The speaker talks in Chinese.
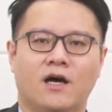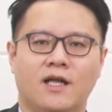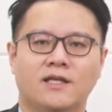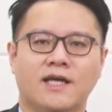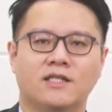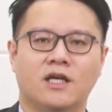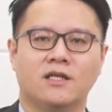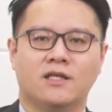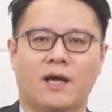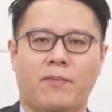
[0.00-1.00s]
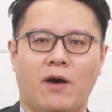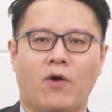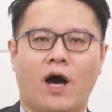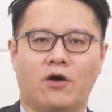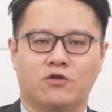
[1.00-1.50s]
而联合再生也把
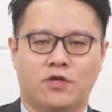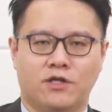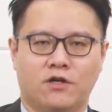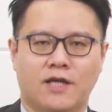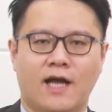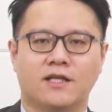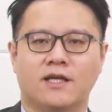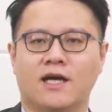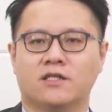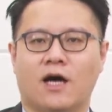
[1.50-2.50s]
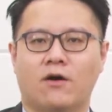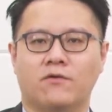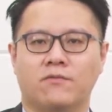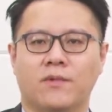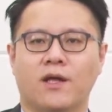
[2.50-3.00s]
握好全球太阳能的浪潮，